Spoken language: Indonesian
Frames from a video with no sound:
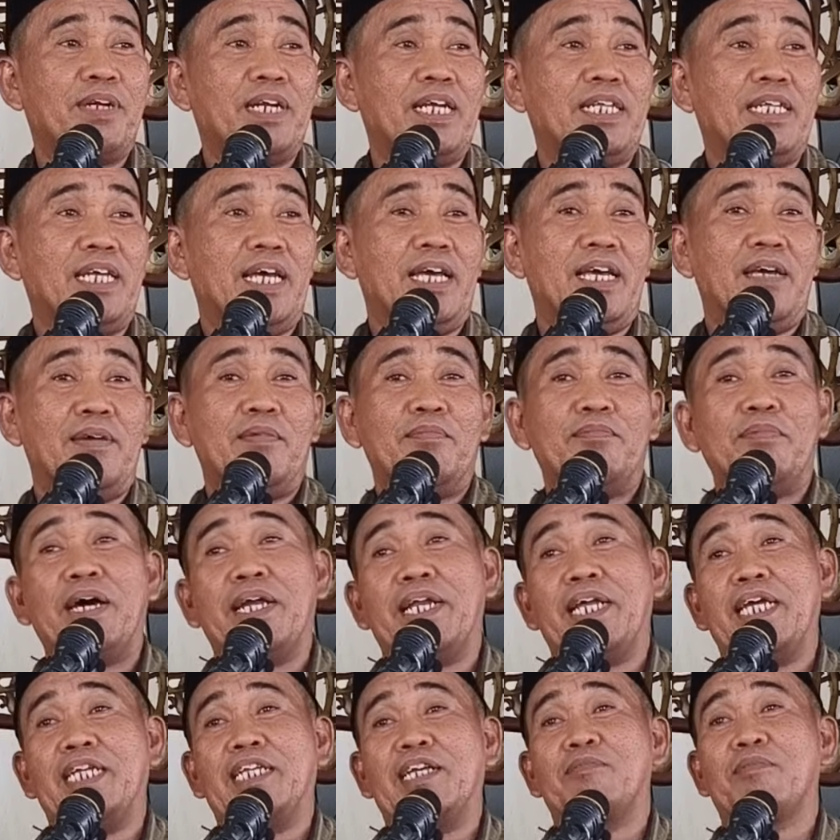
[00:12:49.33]
panitia
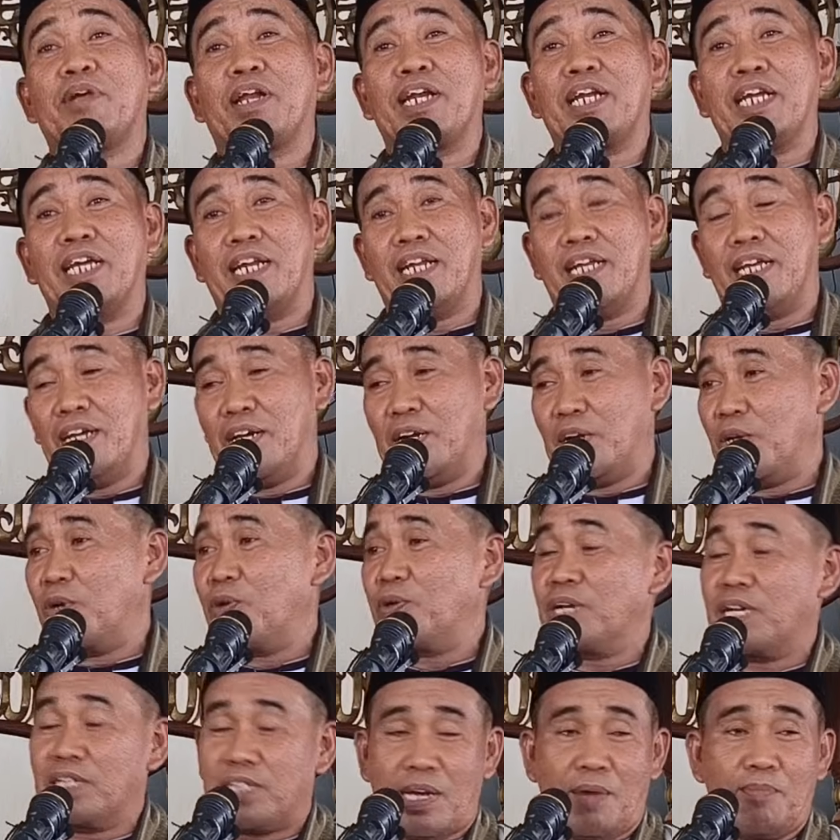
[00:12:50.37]
mari kita berdiri
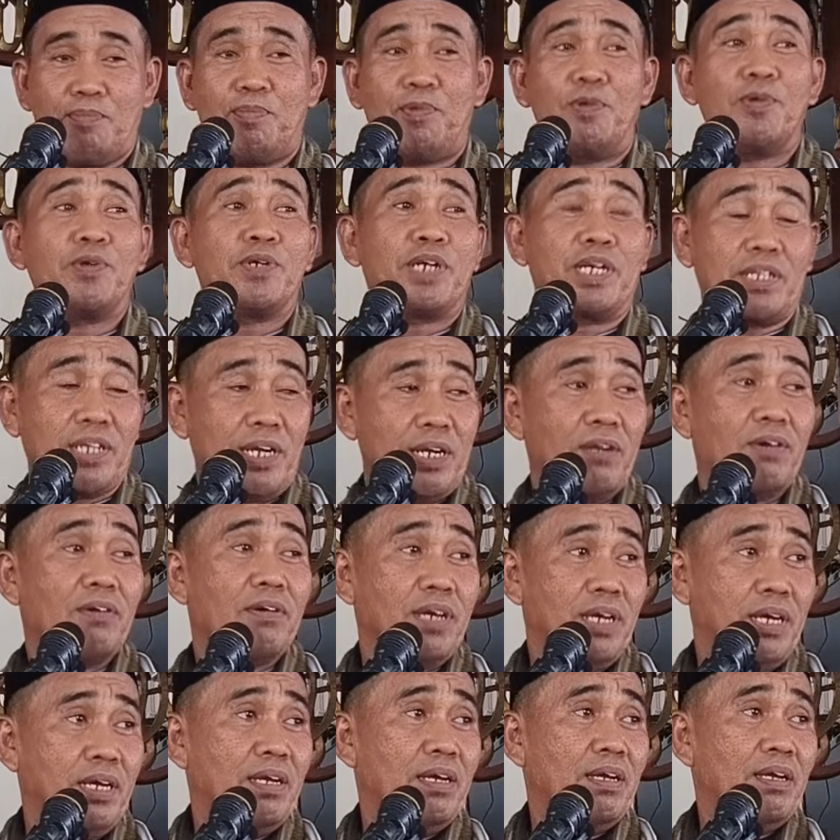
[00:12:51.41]
nok na capu na
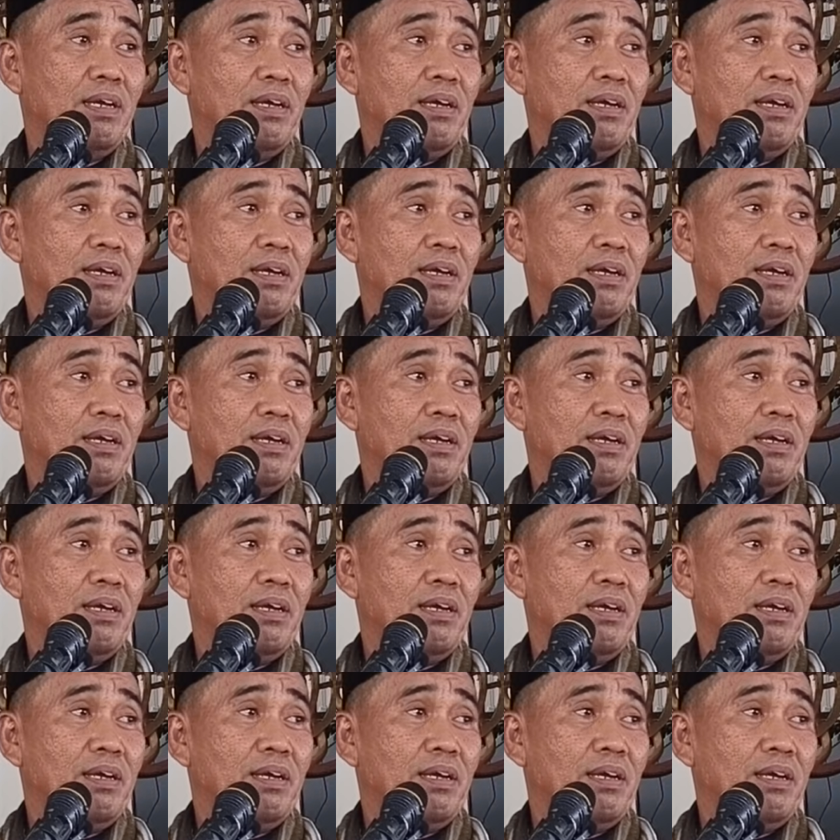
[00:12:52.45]
telo eh.